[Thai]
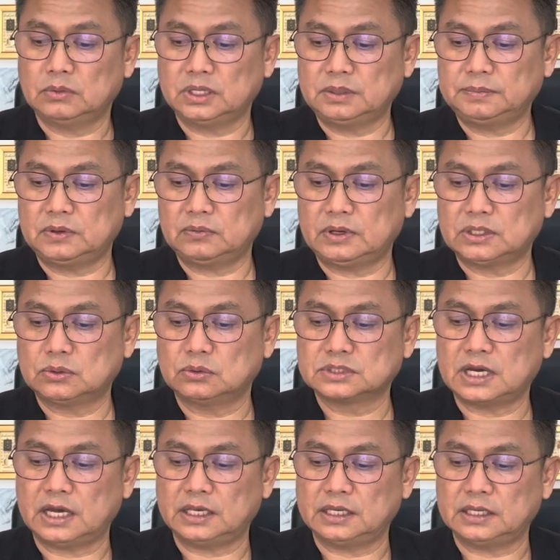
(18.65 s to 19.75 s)
วันนี้เป็นวันธง
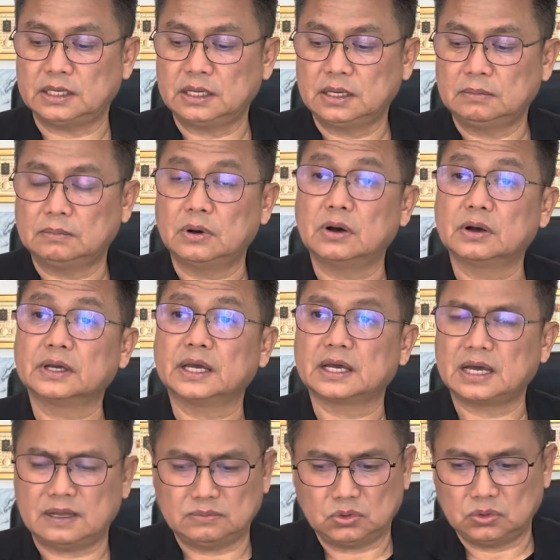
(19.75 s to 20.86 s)
ชัย เหมาะแก่
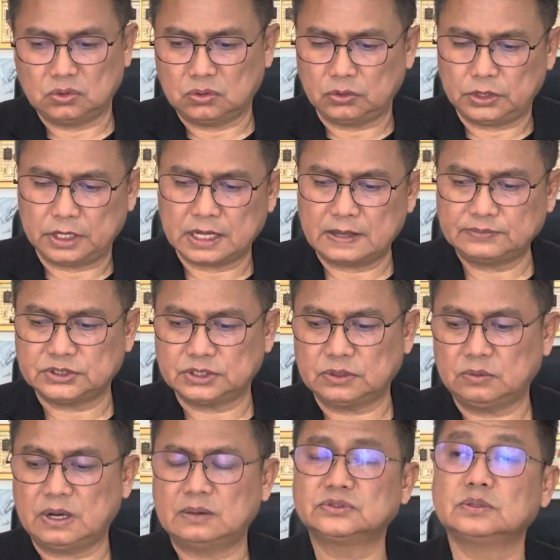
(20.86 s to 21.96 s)
การมงคลนะครับ สี
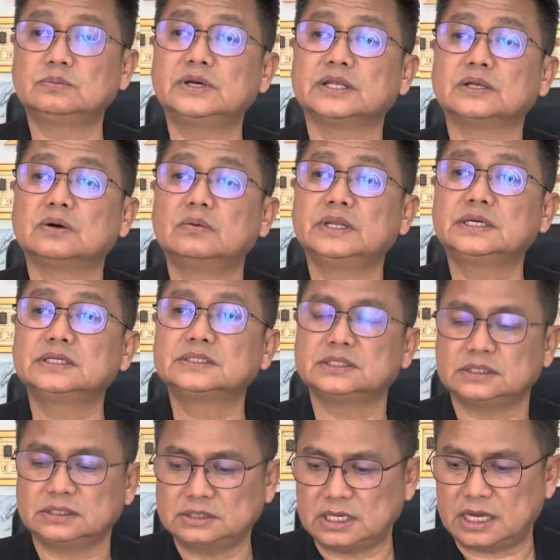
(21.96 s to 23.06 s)
ความสำเร็จของวันนี้คือ
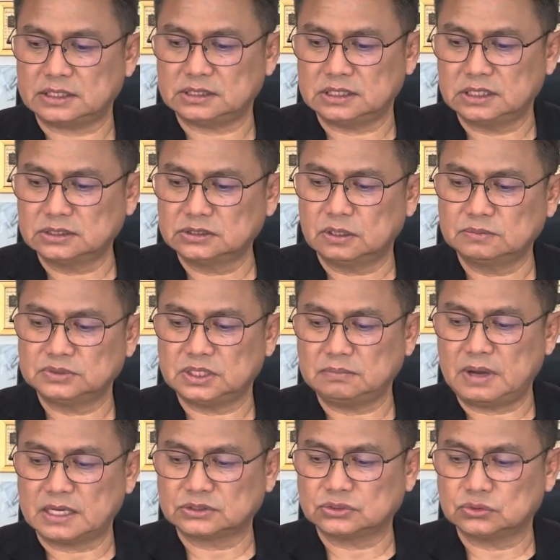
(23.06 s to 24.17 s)
สีแสดสีเหลืองส้มสี
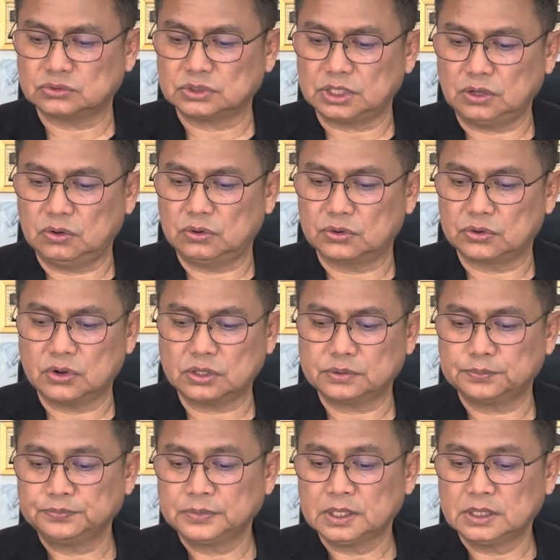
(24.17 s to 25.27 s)
หมากสุกสีโอรส